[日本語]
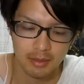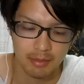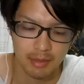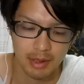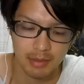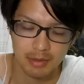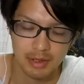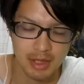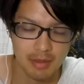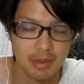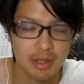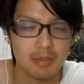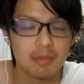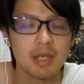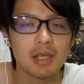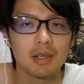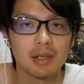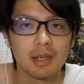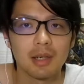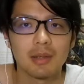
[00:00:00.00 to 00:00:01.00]
まあ多分300
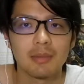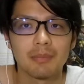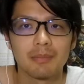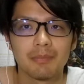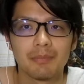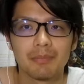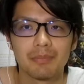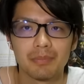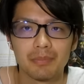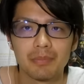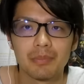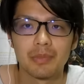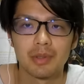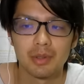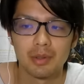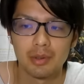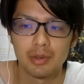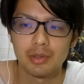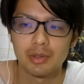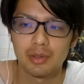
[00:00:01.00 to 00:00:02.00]
万かな
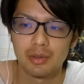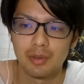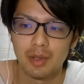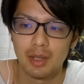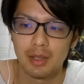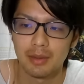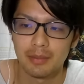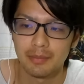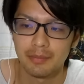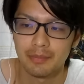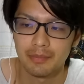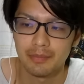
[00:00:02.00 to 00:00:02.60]
予想は